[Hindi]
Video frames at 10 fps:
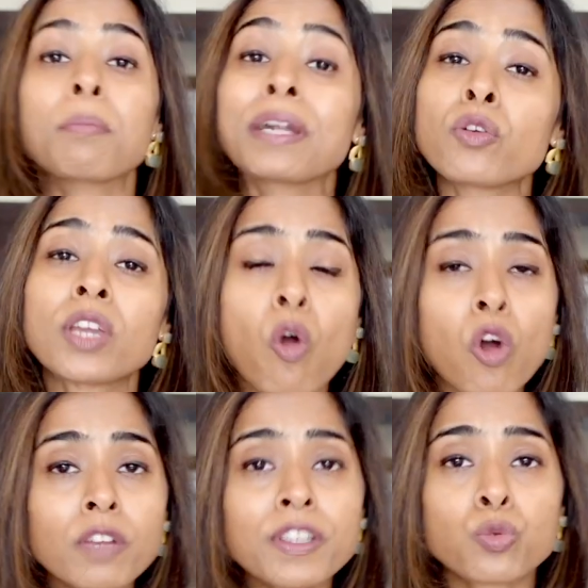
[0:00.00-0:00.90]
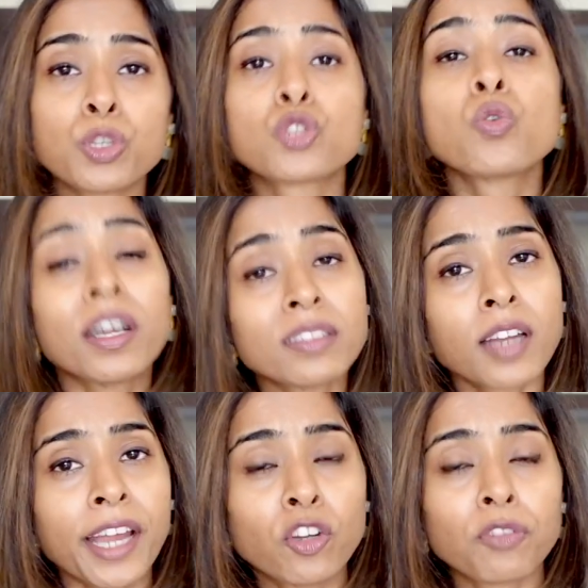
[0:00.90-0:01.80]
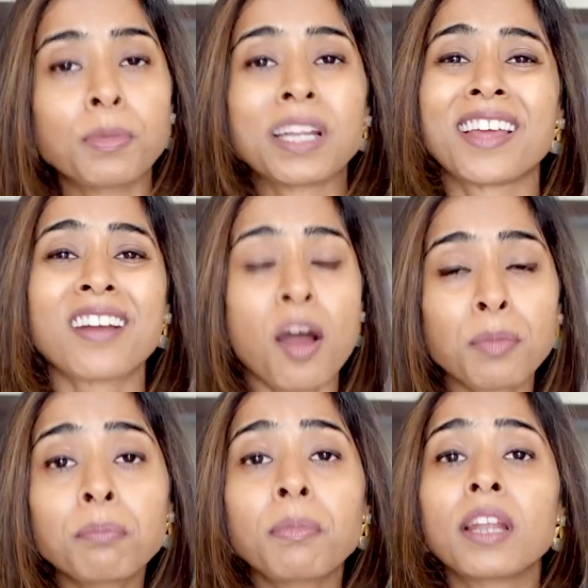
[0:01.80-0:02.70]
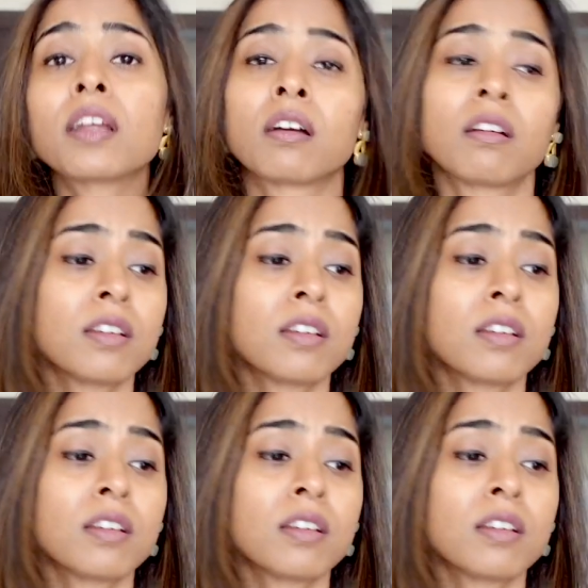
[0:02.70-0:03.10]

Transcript: बट यू कैन ऑलवेज स्विच टू अदर काइंड ऑफ मिल्क लाइक आमंड मिल्क